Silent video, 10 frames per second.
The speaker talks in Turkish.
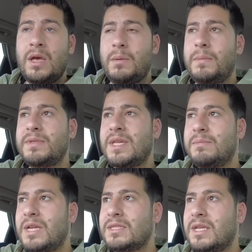Ama mesela
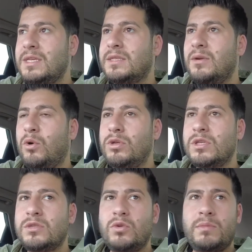biraz daha eski 10
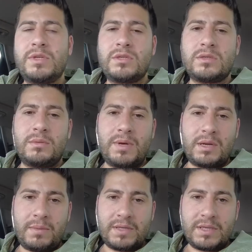yaşında 15 yaşında bir
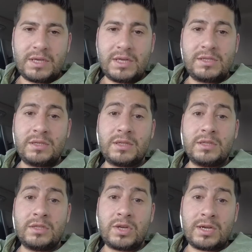arabaysa
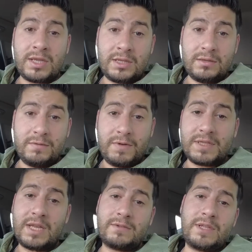kesinlikle dışarıdan ve
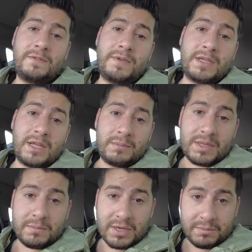servisten fiyat
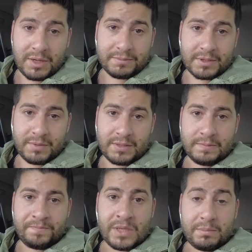almadan bakım yaptırmayın.
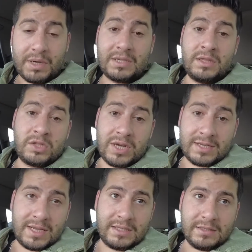Bakın
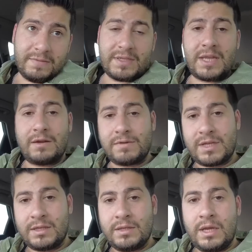dışarıdan ve servisten.